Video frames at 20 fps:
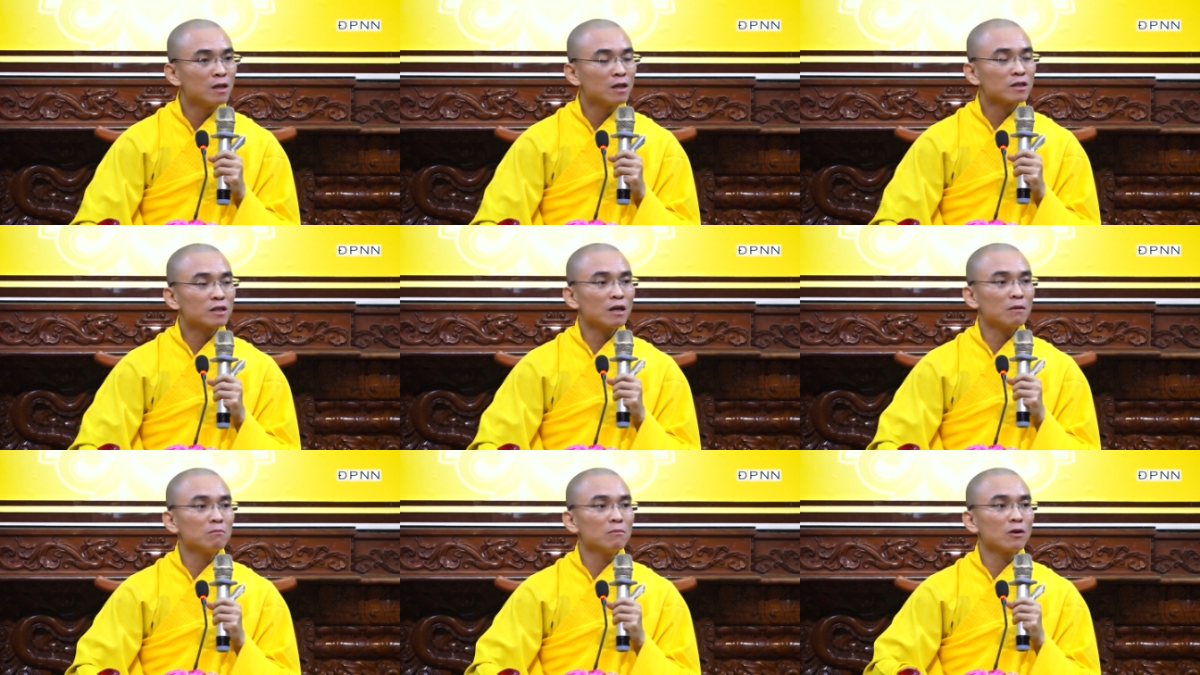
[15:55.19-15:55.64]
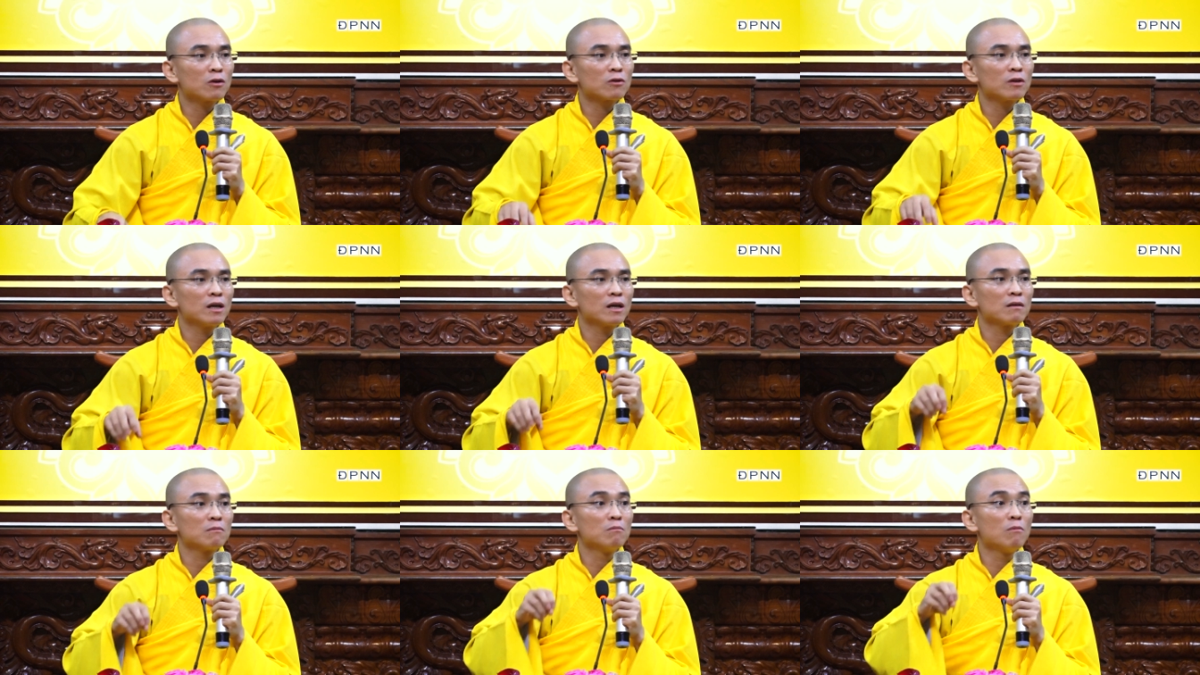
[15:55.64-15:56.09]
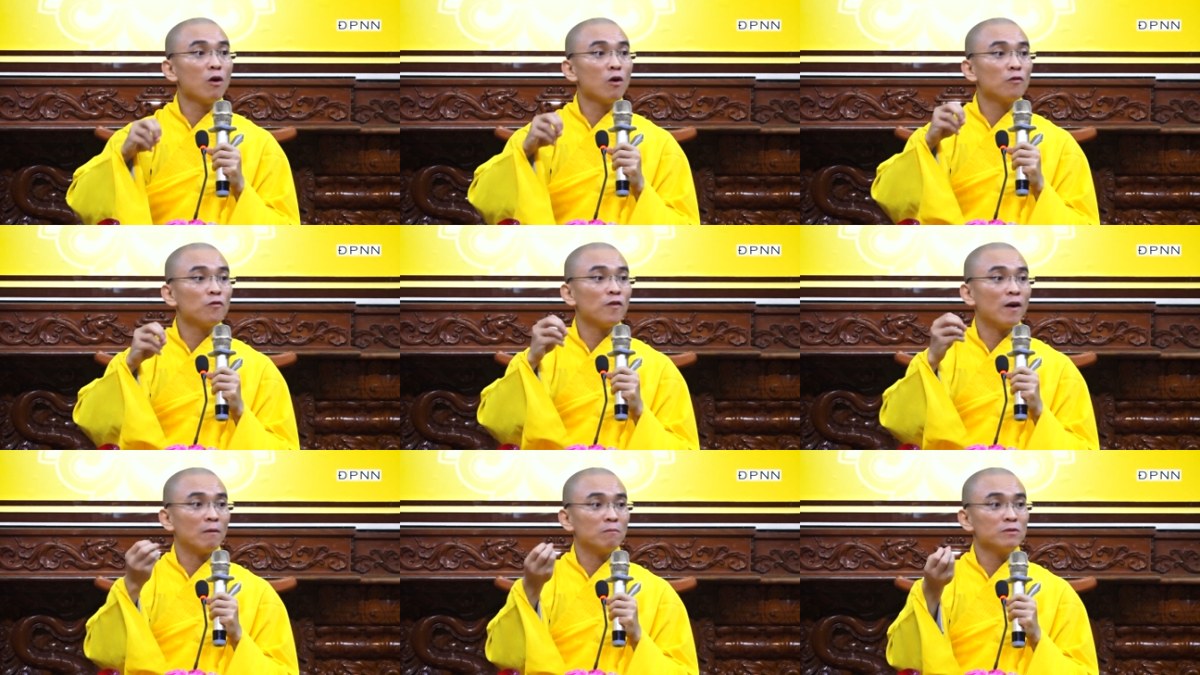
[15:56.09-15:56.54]
trong một lần mô
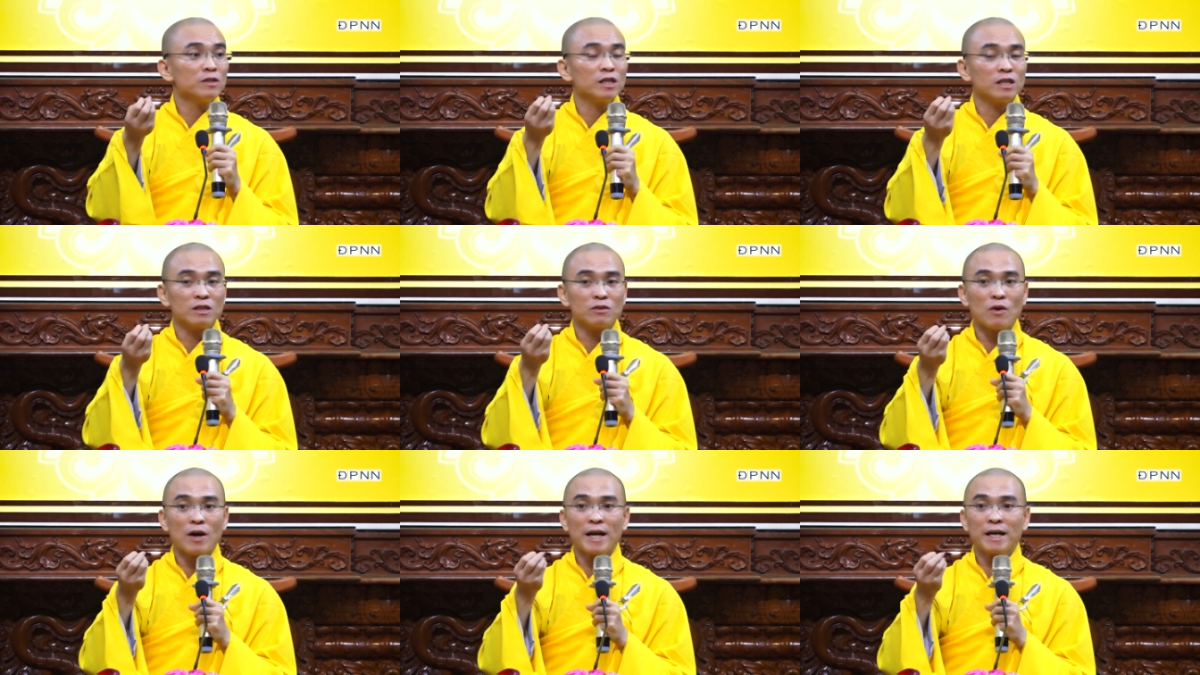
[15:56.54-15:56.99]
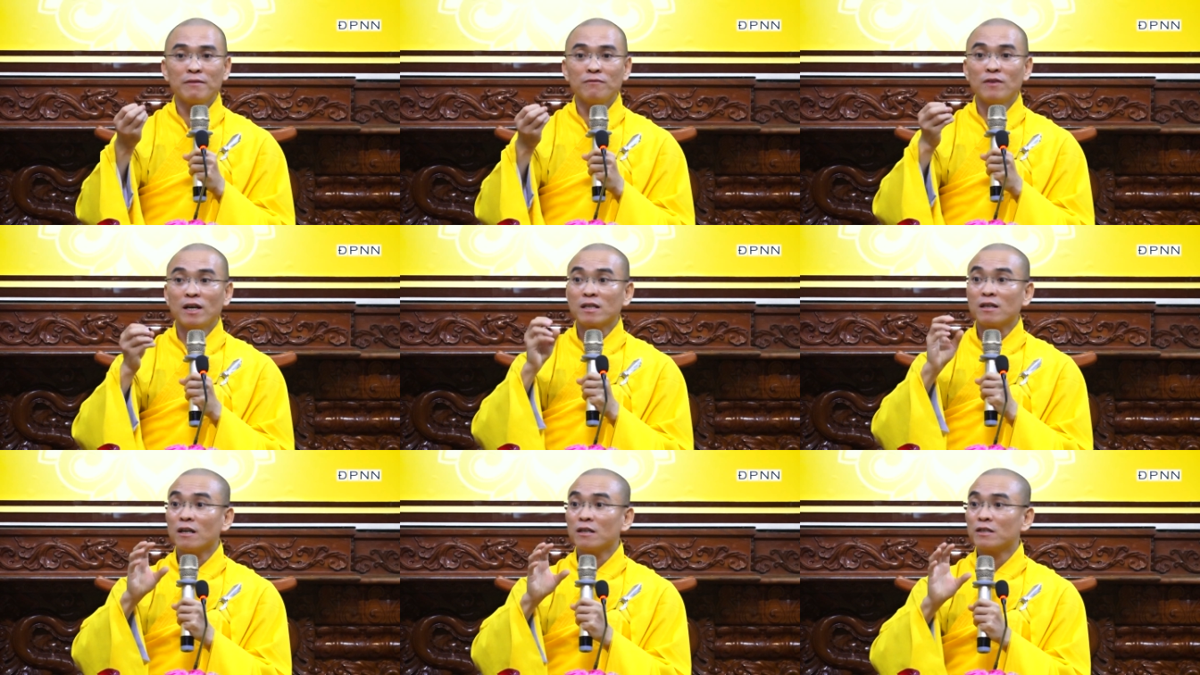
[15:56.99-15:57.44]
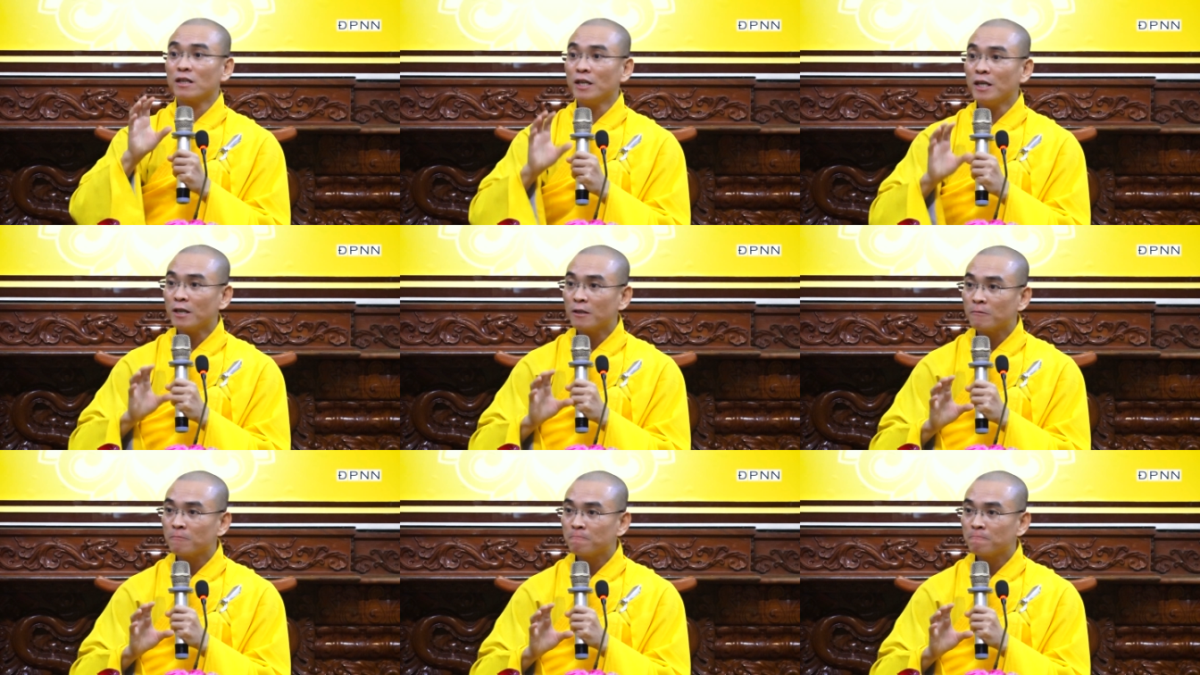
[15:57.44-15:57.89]
phỏng dự đoán về thời
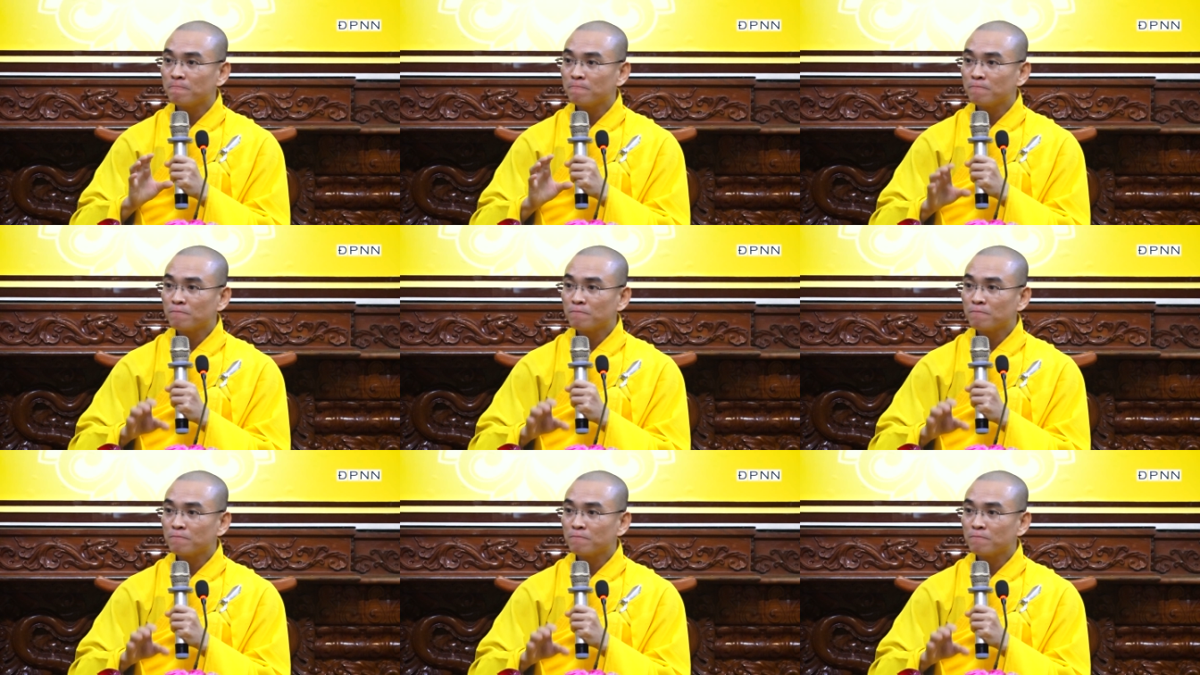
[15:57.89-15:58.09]
tiết,